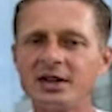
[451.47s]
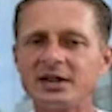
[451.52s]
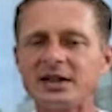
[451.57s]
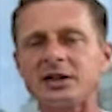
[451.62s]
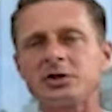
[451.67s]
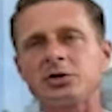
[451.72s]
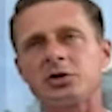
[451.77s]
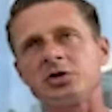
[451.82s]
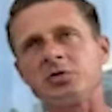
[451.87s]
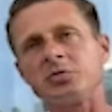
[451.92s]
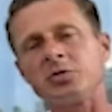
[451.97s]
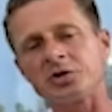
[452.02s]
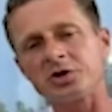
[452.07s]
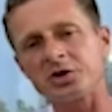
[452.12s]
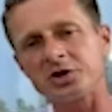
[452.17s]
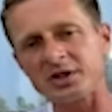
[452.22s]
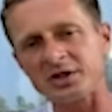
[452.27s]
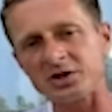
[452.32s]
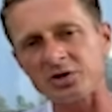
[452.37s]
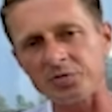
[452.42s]
a to, co
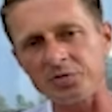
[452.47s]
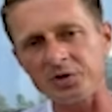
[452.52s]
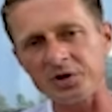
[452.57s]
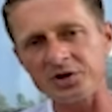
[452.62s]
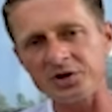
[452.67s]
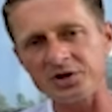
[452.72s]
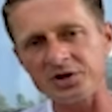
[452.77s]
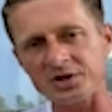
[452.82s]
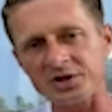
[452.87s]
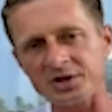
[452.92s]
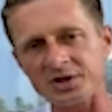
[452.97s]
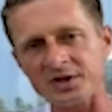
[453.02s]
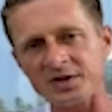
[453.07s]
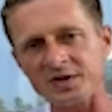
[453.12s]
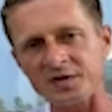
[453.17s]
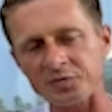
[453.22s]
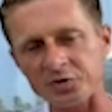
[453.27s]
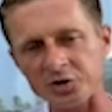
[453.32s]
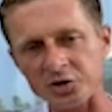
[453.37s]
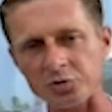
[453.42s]
może się zrobić
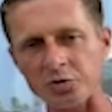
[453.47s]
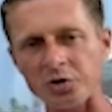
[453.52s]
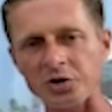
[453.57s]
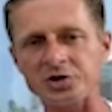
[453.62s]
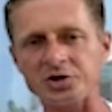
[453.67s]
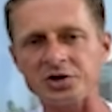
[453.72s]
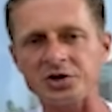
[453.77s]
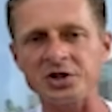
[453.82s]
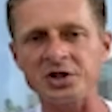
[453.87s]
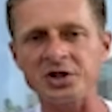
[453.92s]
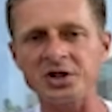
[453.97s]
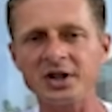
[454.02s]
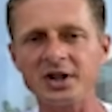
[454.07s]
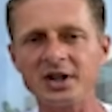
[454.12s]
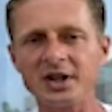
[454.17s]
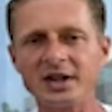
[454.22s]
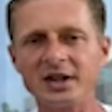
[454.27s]
y, w przyszłości,